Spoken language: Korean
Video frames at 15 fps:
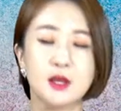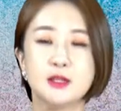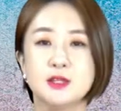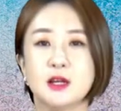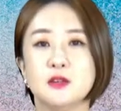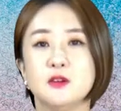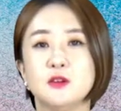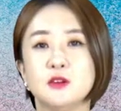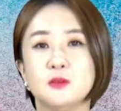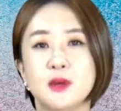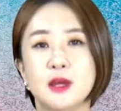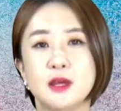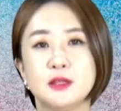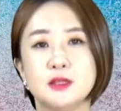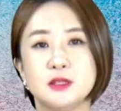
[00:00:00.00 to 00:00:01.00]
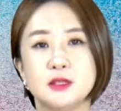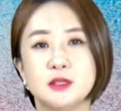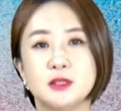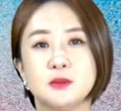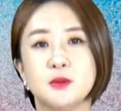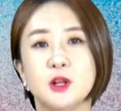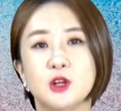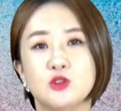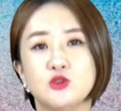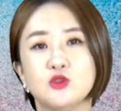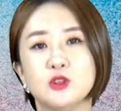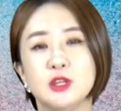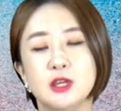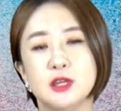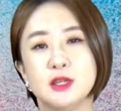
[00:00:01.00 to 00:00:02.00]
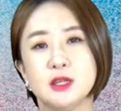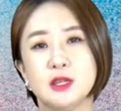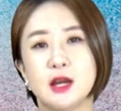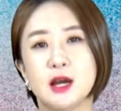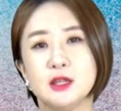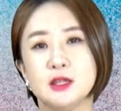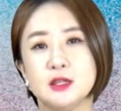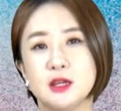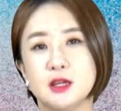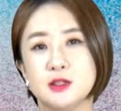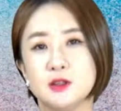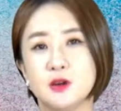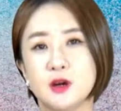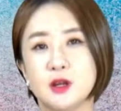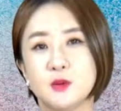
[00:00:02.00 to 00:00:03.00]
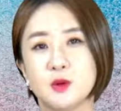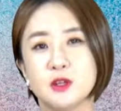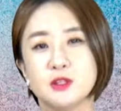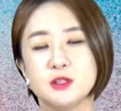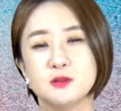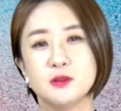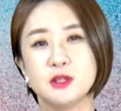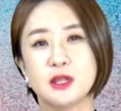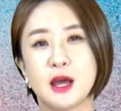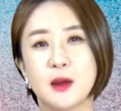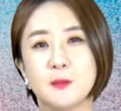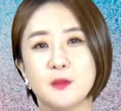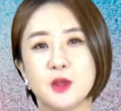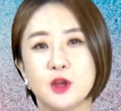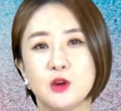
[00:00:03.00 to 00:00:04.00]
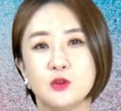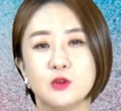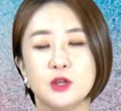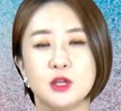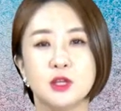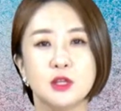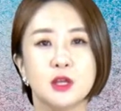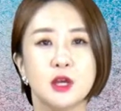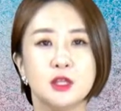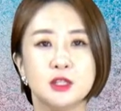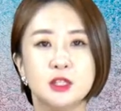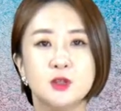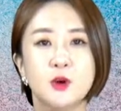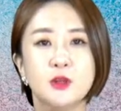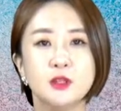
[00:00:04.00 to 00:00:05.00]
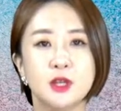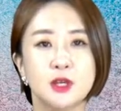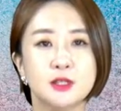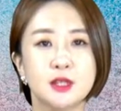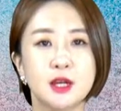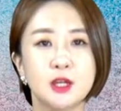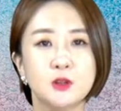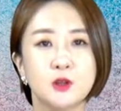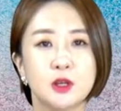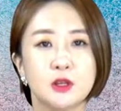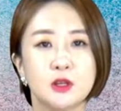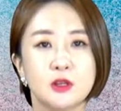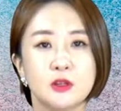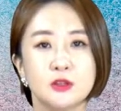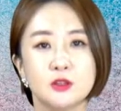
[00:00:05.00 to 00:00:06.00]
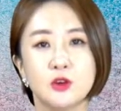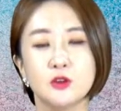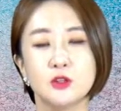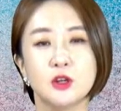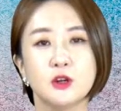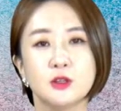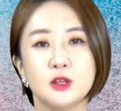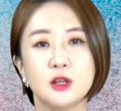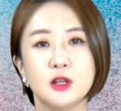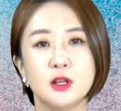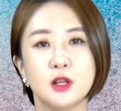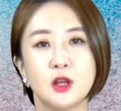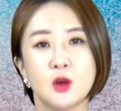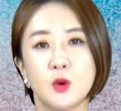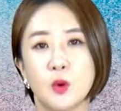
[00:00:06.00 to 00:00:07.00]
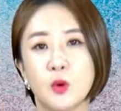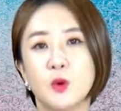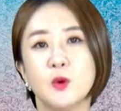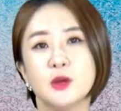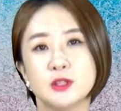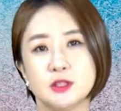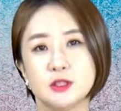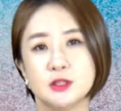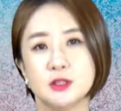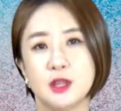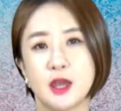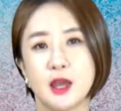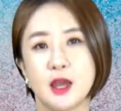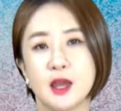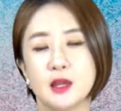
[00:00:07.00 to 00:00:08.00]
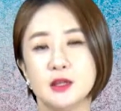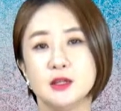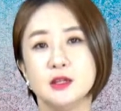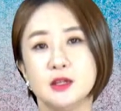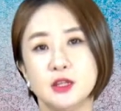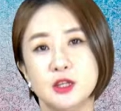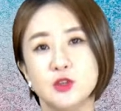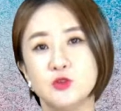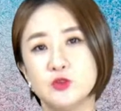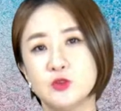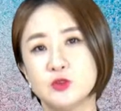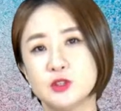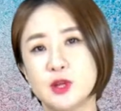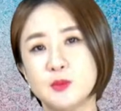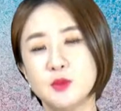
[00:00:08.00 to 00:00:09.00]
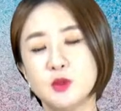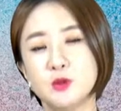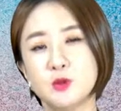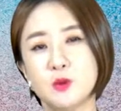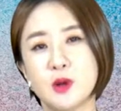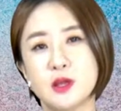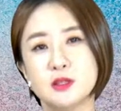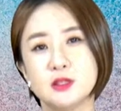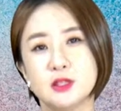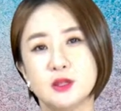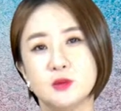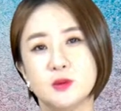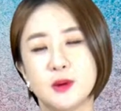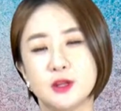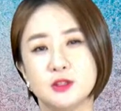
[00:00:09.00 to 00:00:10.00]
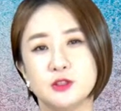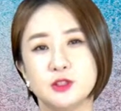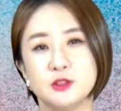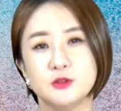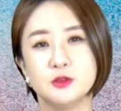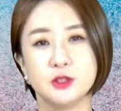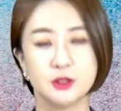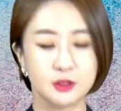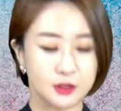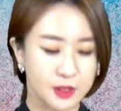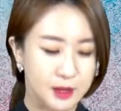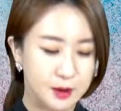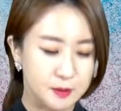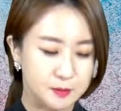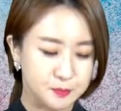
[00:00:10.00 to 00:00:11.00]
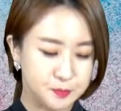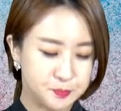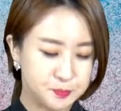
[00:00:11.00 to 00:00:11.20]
장려금의 지급 주기, 기간에 대해서 알아보겠습니다. 우리 지원 대상이 되는 청년을 고용했을 때 그 이후로 3년 동안 지급을 받으실 수 있는데요.